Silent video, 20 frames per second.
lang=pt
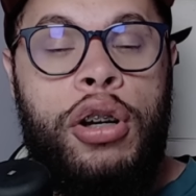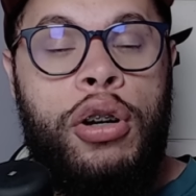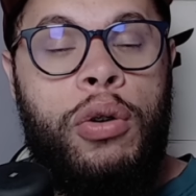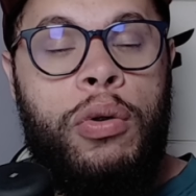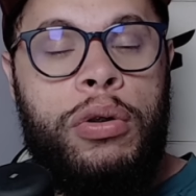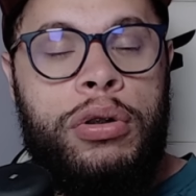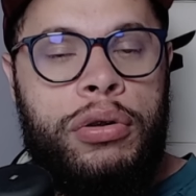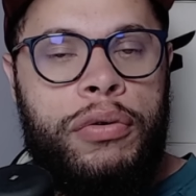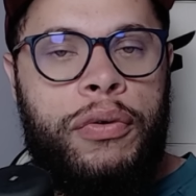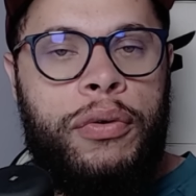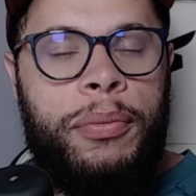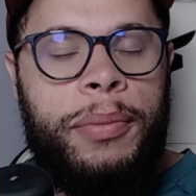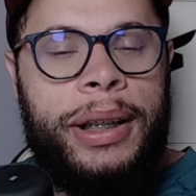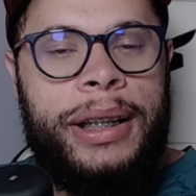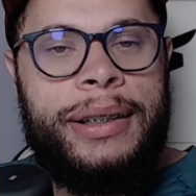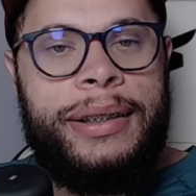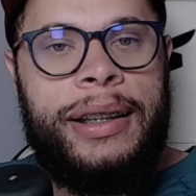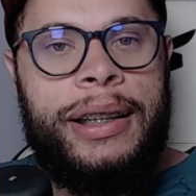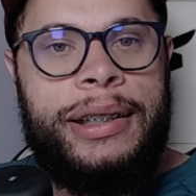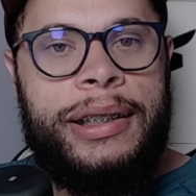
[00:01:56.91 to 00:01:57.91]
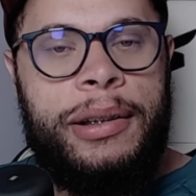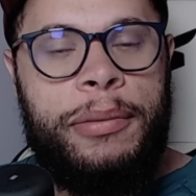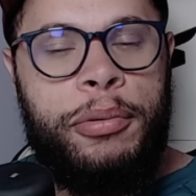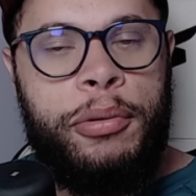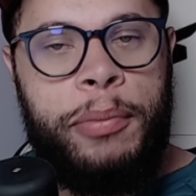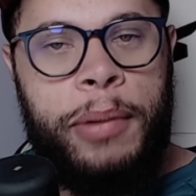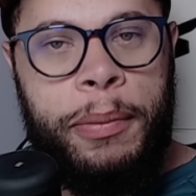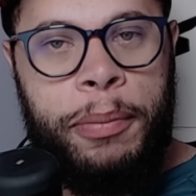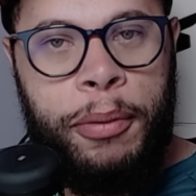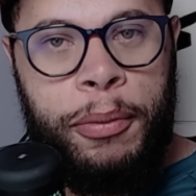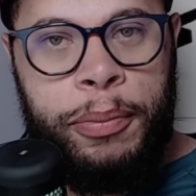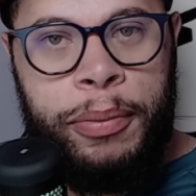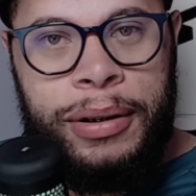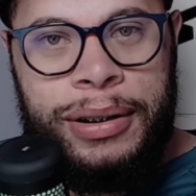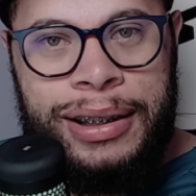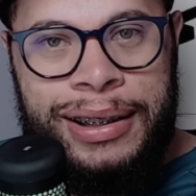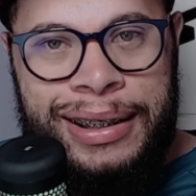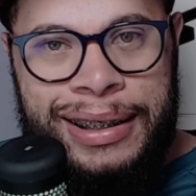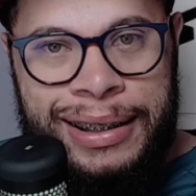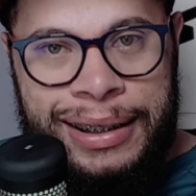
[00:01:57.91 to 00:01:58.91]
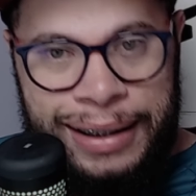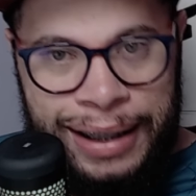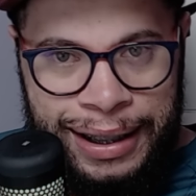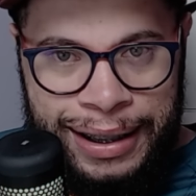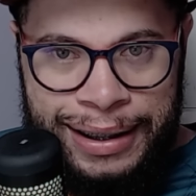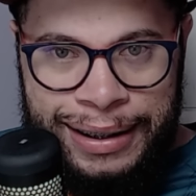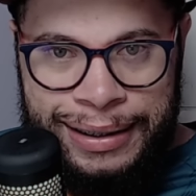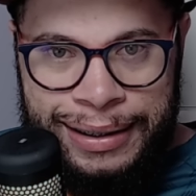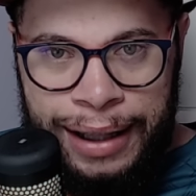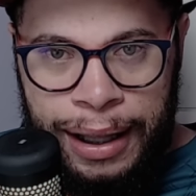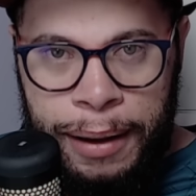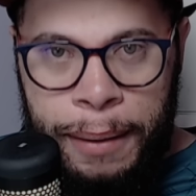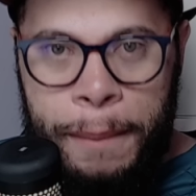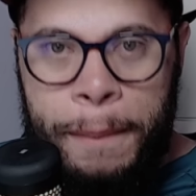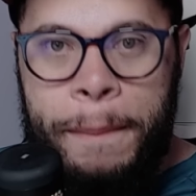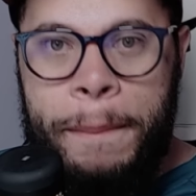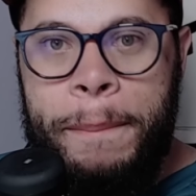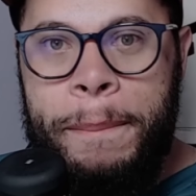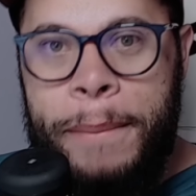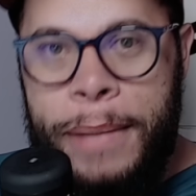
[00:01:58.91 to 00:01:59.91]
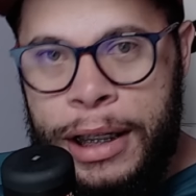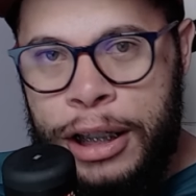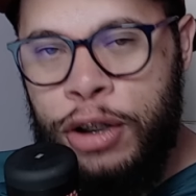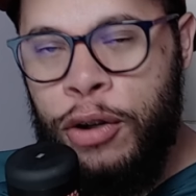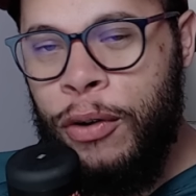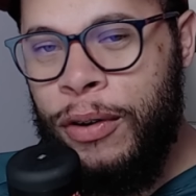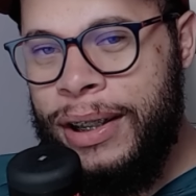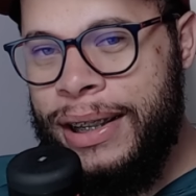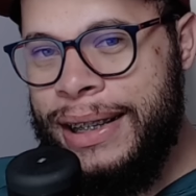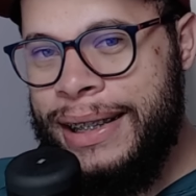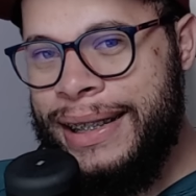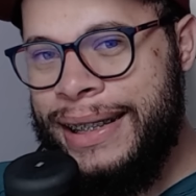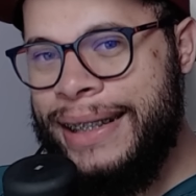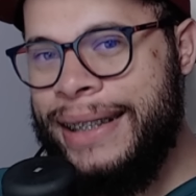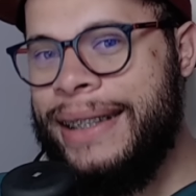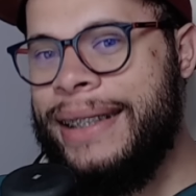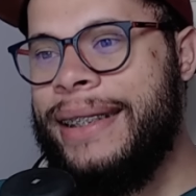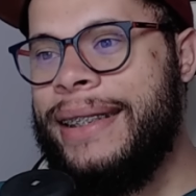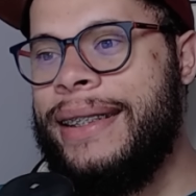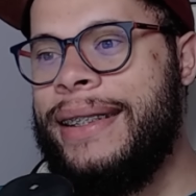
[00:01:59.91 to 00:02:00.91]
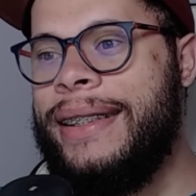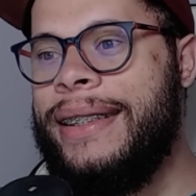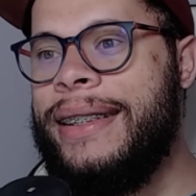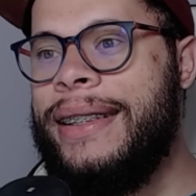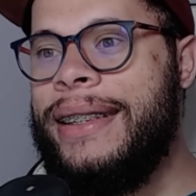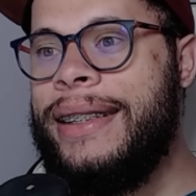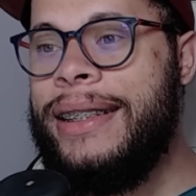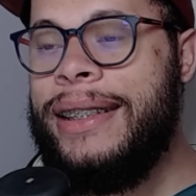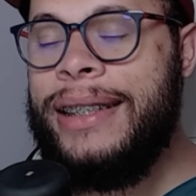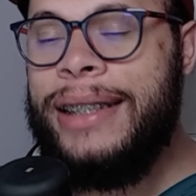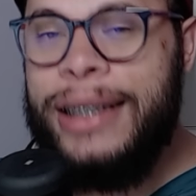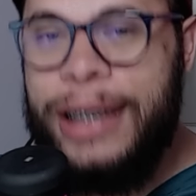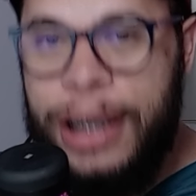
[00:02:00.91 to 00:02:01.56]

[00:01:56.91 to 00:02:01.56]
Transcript: onde o Fluminense recebeu uma proposta de 30 milhões de